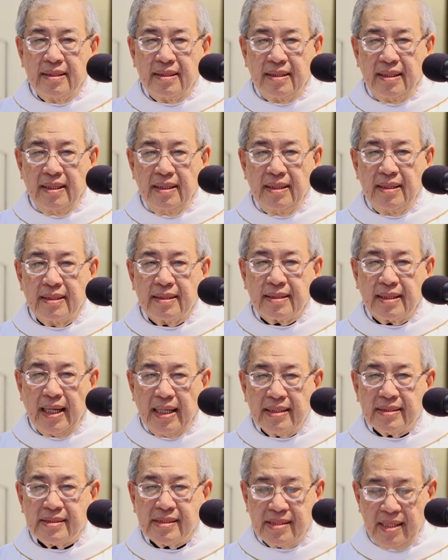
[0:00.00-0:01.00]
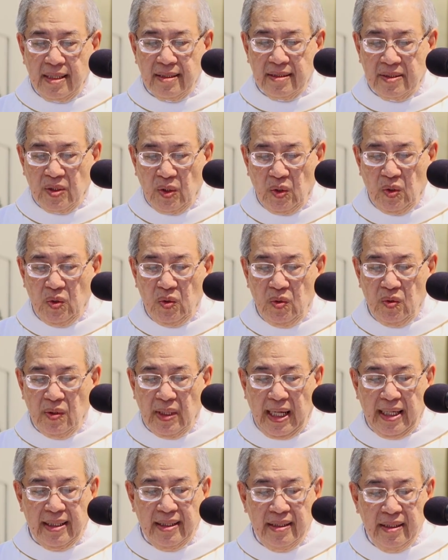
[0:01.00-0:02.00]
Thì các sát thủ
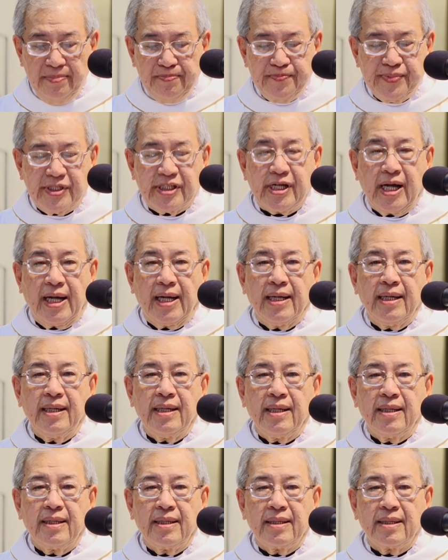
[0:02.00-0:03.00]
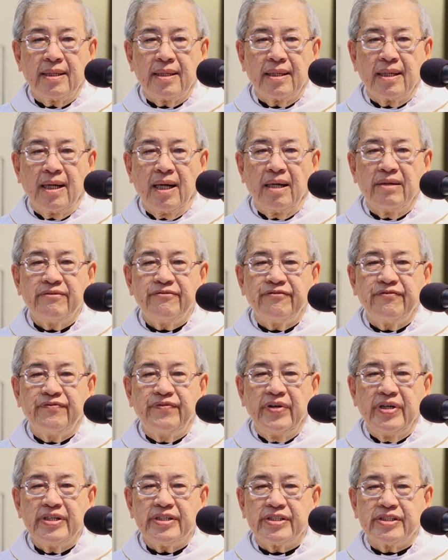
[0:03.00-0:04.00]
đã núp sẵn Ở
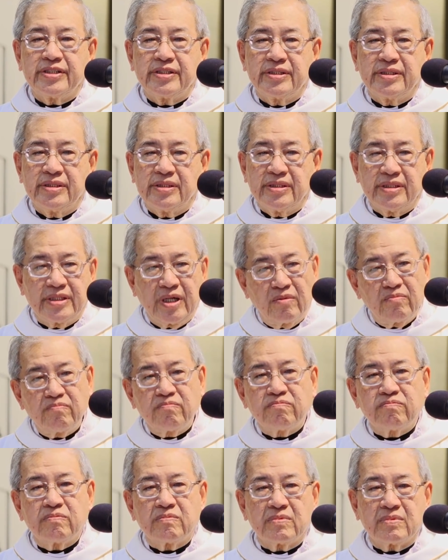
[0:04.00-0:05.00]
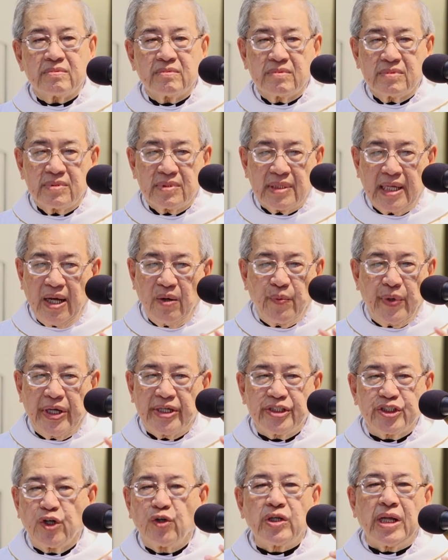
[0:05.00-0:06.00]
phía trong nhà
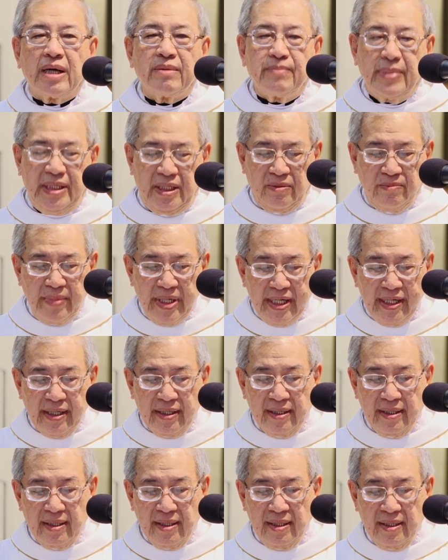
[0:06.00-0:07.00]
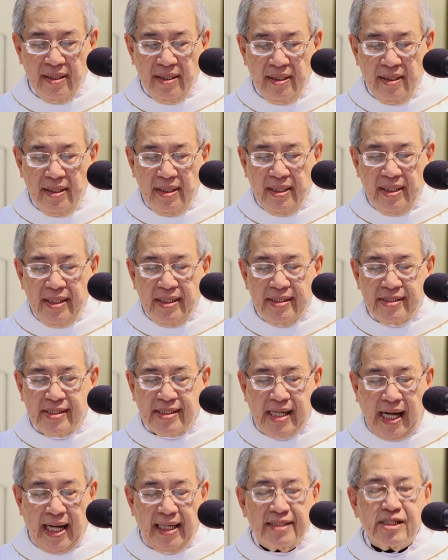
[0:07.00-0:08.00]
nguyện chỗ nào mình không biết
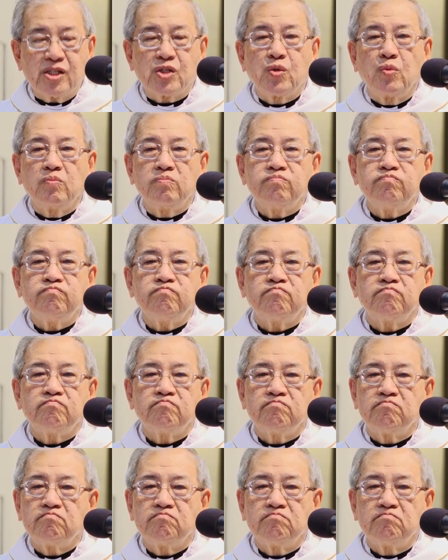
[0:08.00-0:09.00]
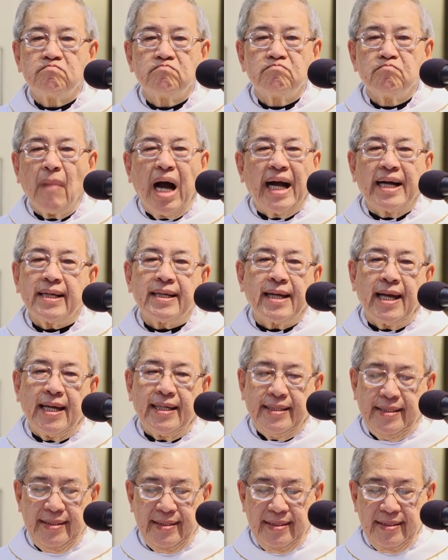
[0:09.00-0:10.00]
Xả súng bắn
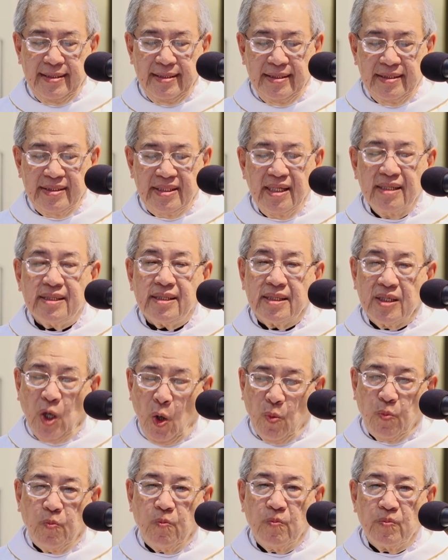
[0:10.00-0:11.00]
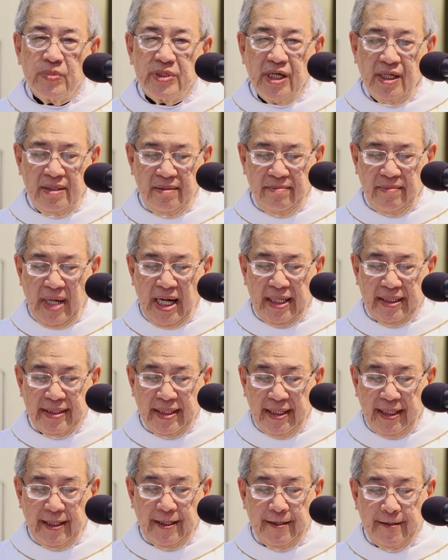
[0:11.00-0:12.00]
Ngài Chết gục trên bàn
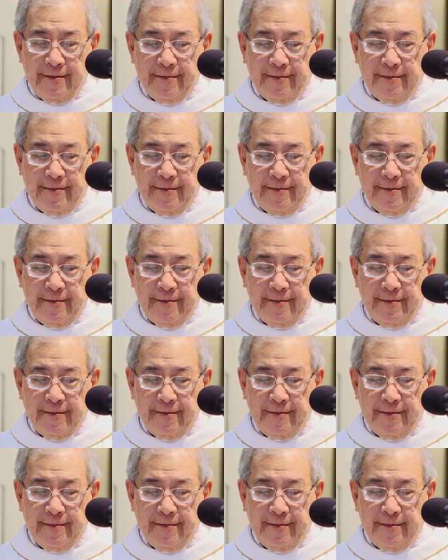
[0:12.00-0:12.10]
thờ